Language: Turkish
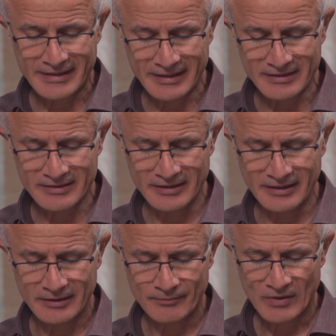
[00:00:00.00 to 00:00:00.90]

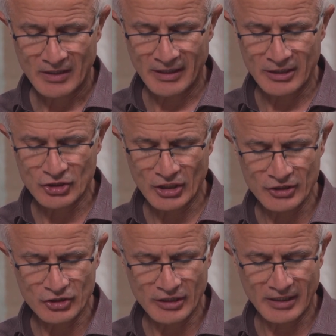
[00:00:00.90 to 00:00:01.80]
Kendisini yani
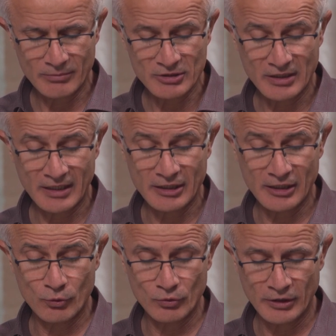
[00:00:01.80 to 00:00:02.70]
can ciğerimi sana
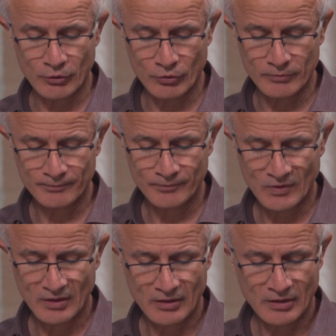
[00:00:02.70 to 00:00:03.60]
geri gönderiyorum.
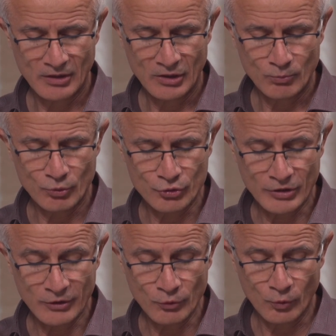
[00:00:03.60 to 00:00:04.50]

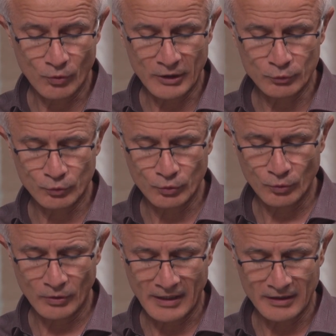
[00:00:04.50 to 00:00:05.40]
Müjdenin uğruna
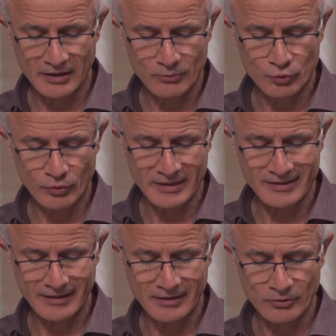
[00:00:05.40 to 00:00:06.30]
tutuklu kaldığım süre,
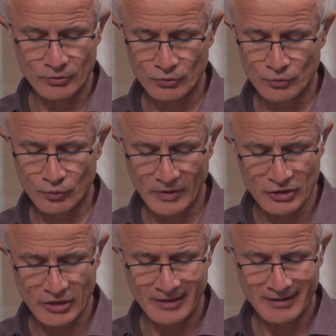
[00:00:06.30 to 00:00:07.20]

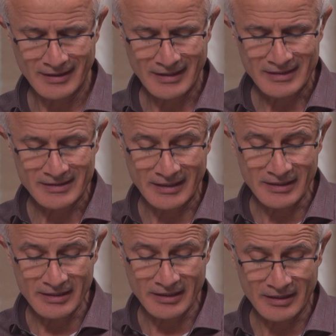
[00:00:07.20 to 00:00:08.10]
sürece
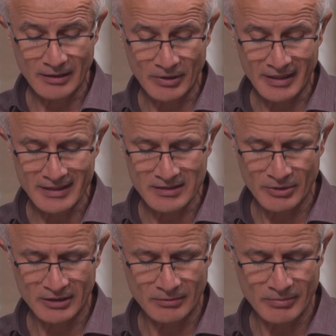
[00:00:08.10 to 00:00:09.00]
senin yerine bana
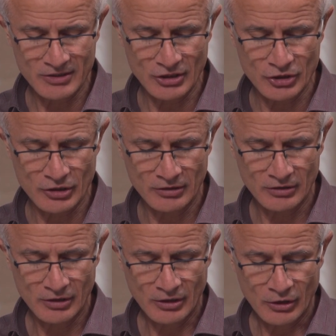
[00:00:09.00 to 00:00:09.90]
hizmet etmesi için
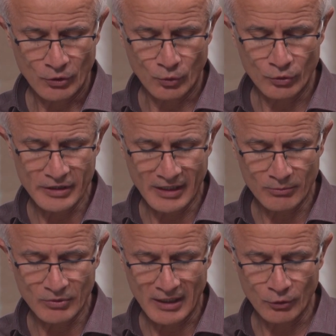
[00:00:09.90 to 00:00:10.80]
onu
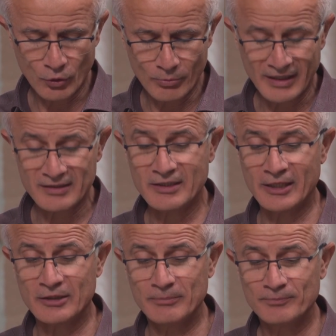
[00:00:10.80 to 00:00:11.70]
yanımda alıkoymak
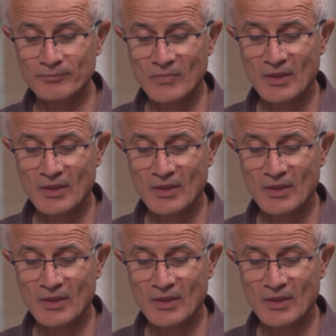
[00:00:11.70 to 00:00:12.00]
isterdim.